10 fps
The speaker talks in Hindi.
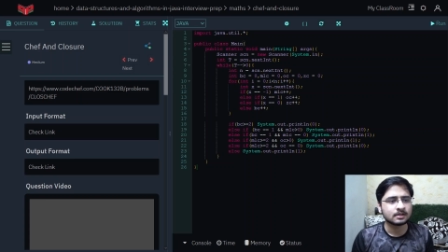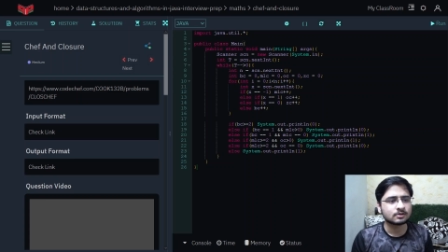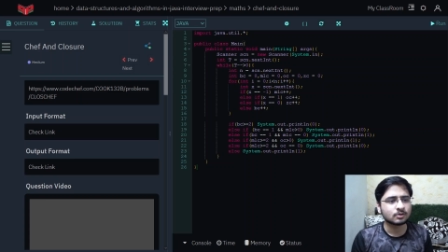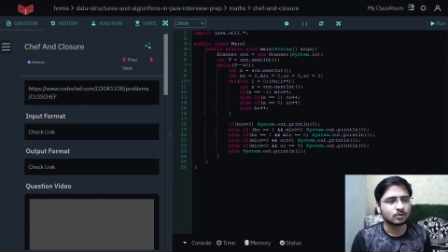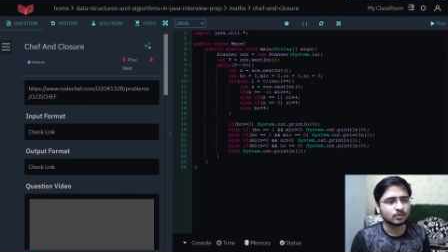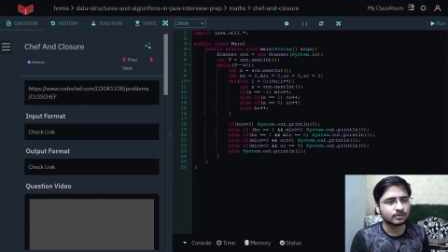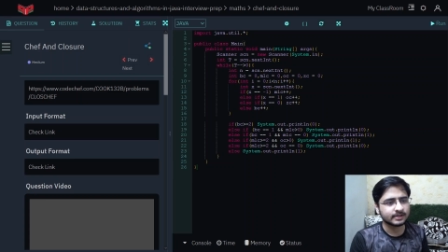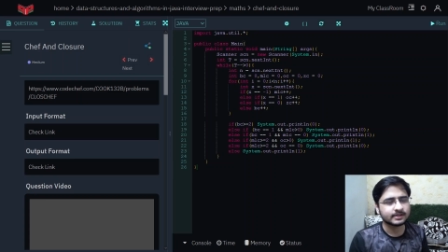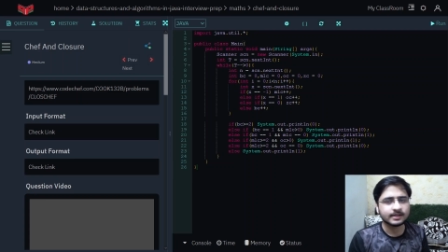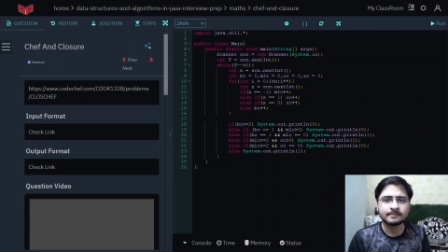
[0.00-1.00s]
तो
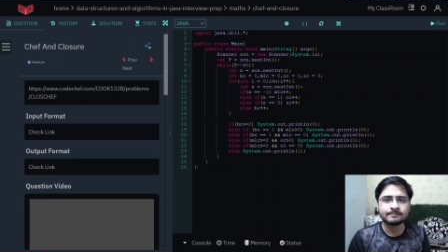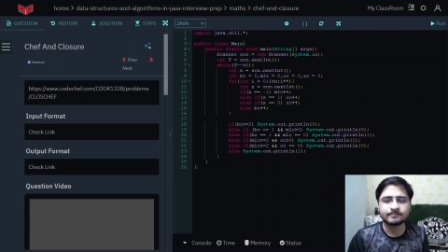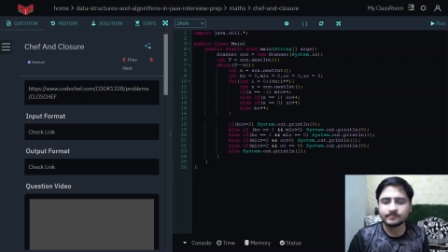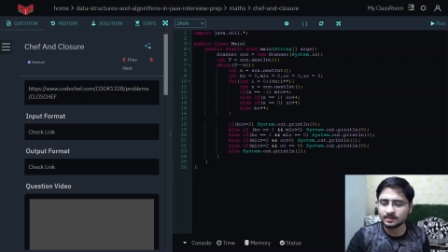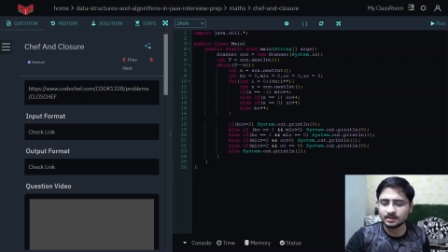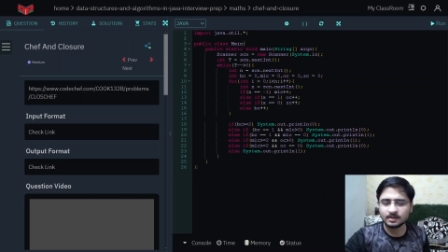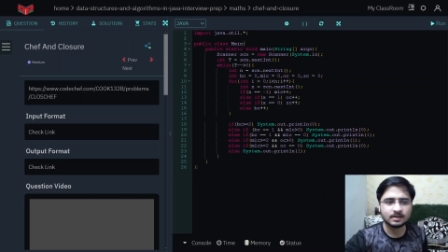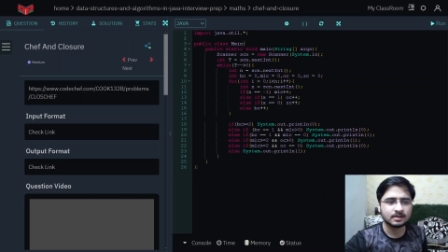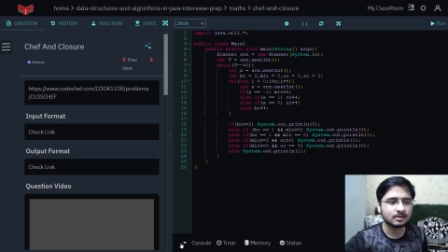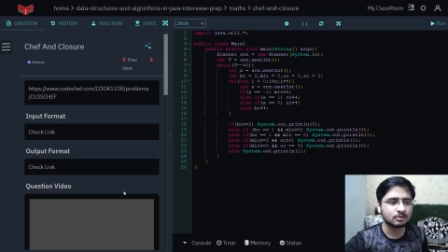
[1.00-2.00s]
देखते हैं कि
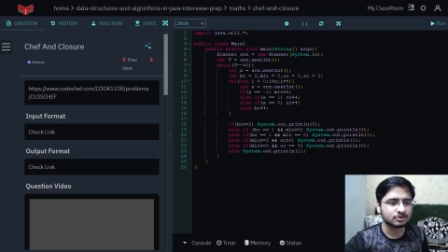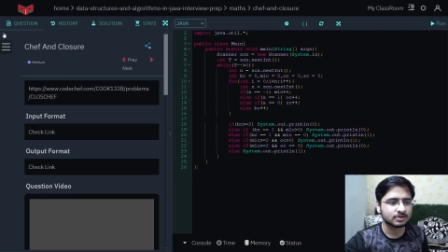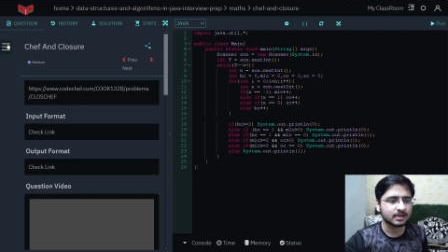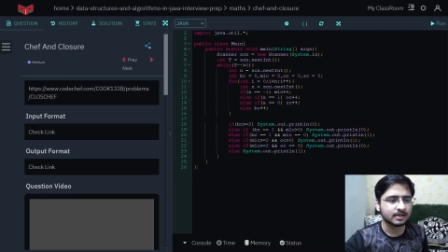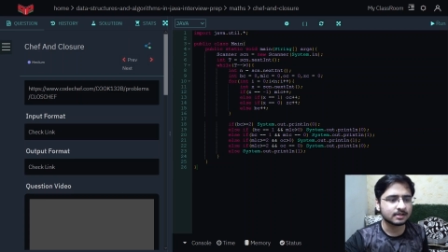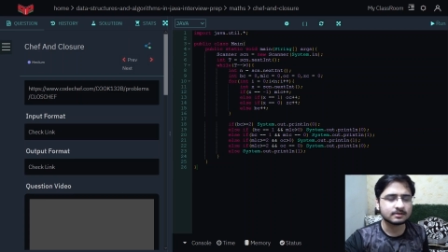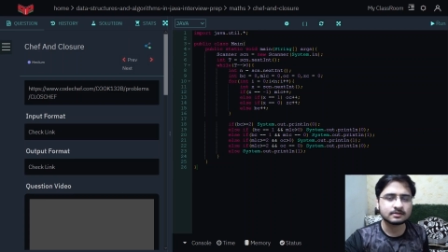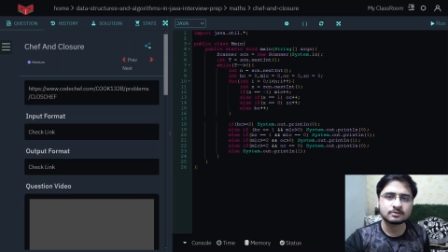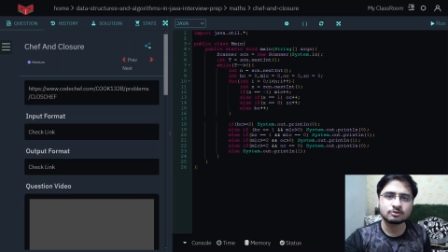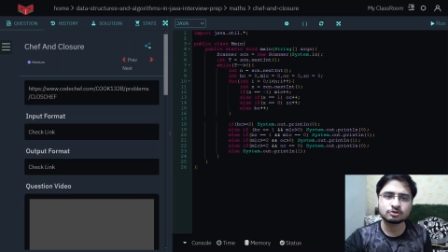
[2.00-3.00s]
ये क्वेश्चन क्या है
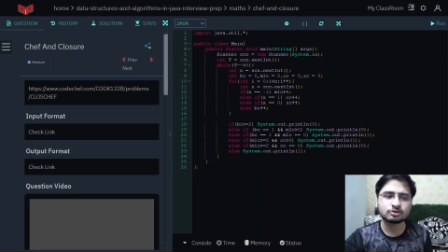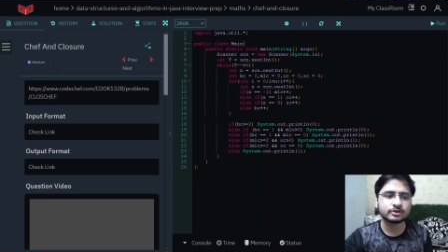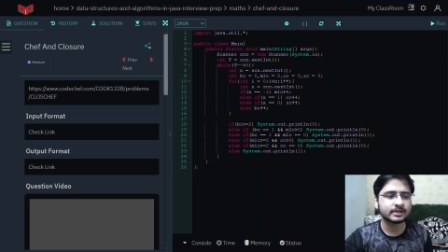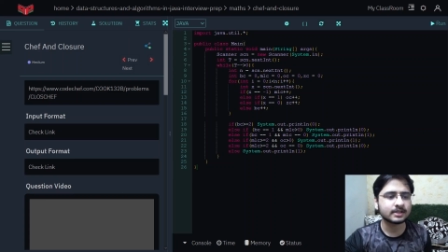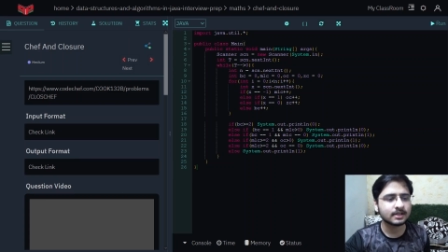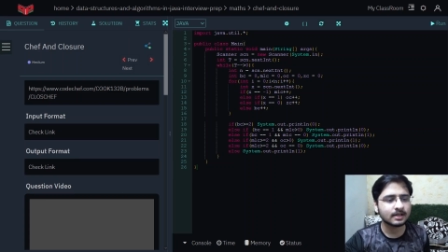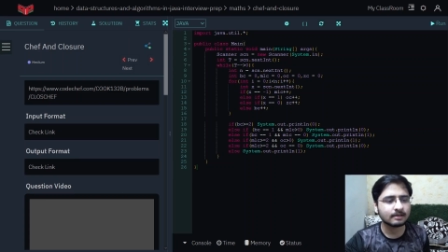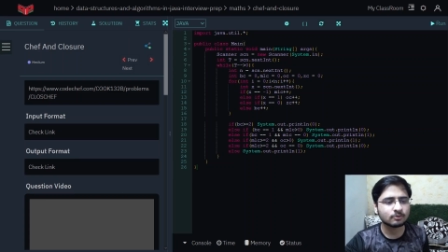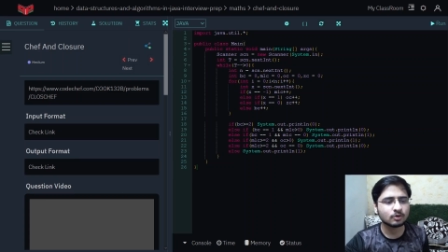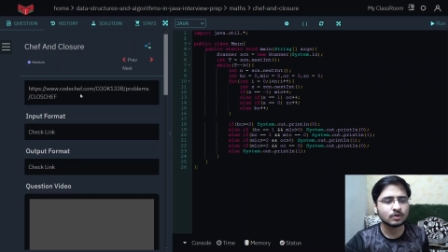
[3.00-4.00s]
इस क्वेश्चन को देखने के लिए
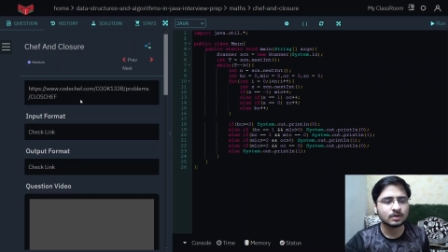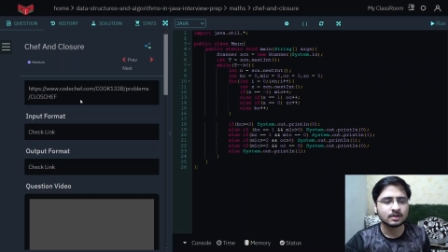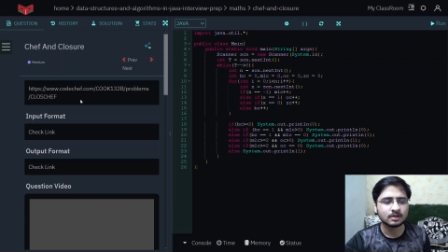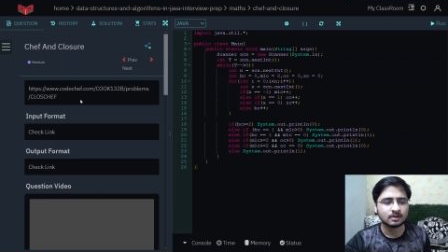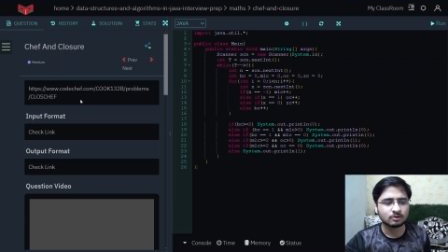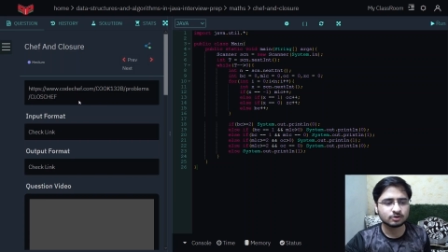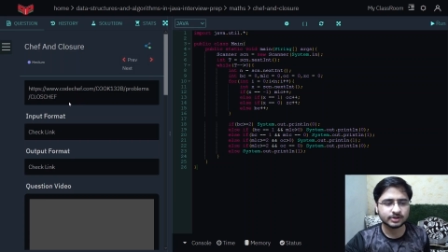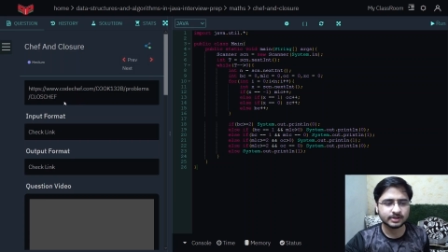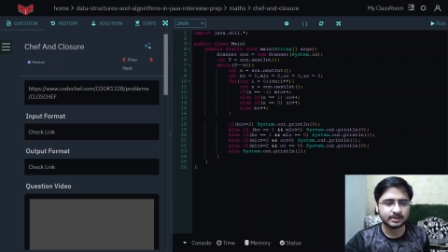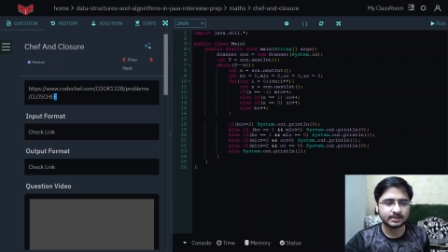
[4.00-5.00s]
आपको क्वेश्चन
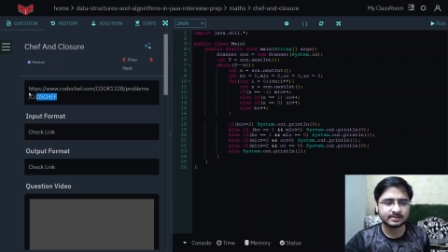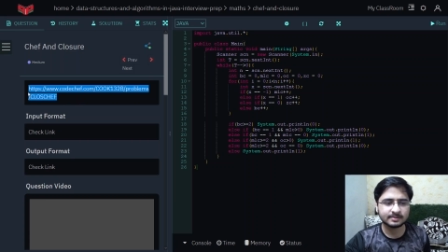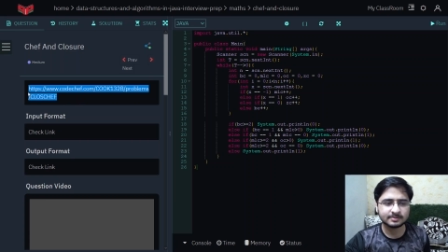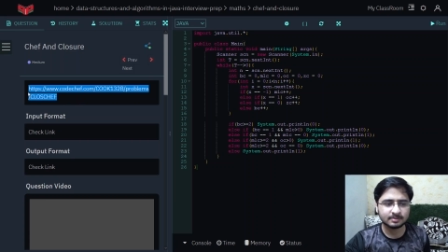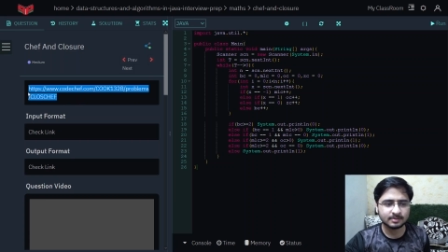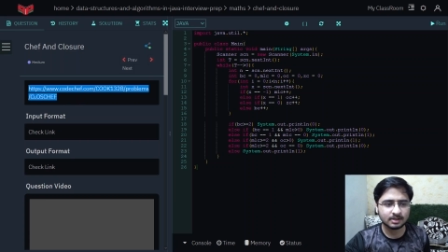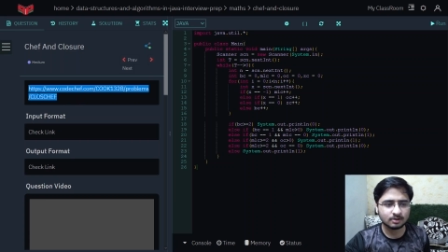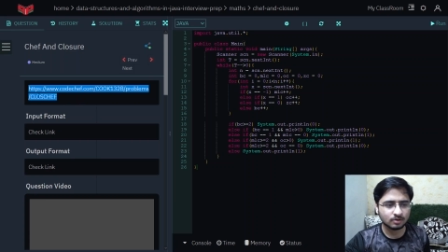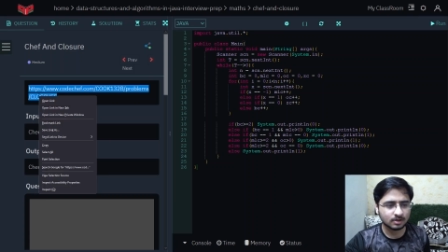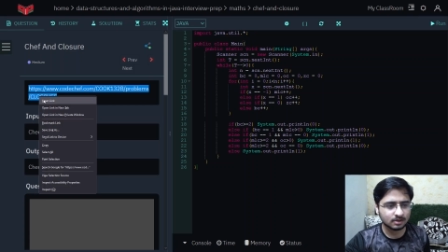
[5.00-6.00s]
की डिस्क्रिप्शन में लिंक
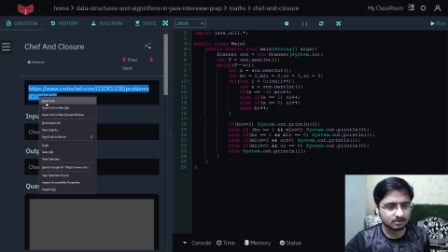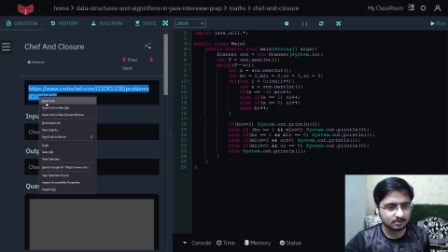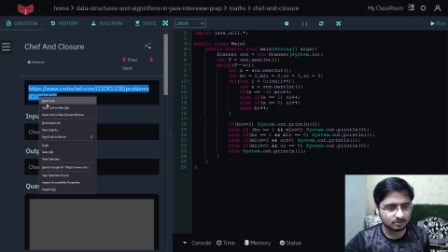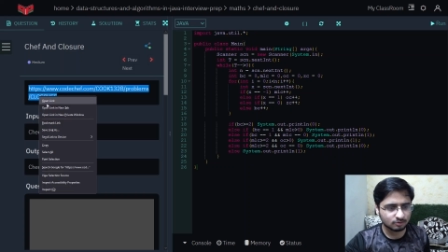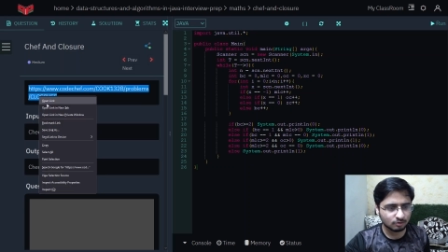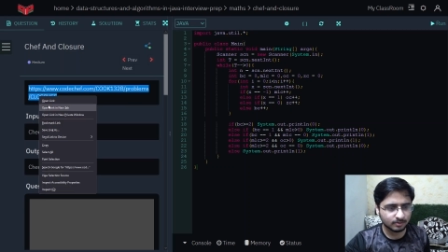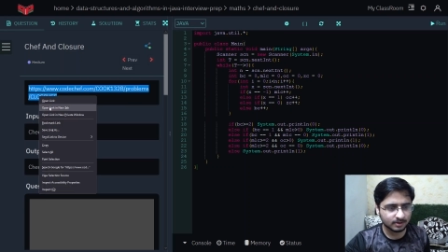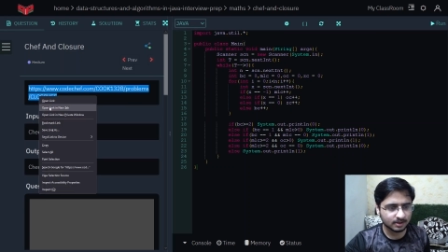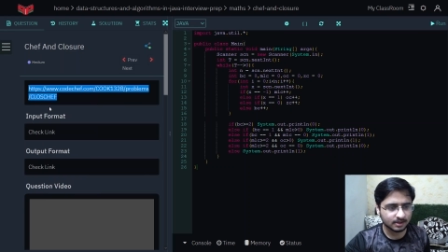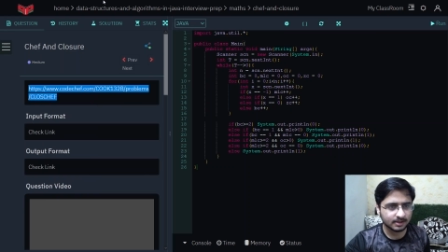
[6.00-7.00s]
होगा इसको ओपन
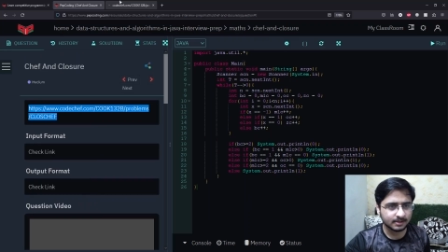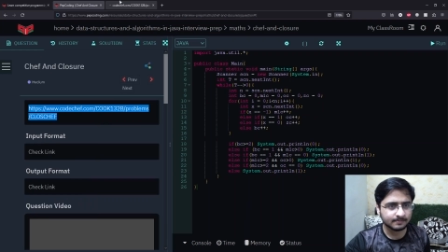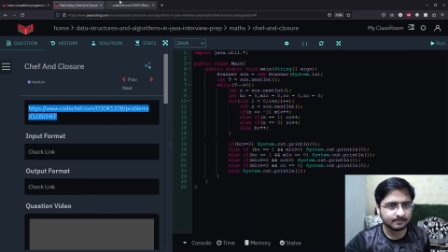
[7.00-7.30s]
कर लेना है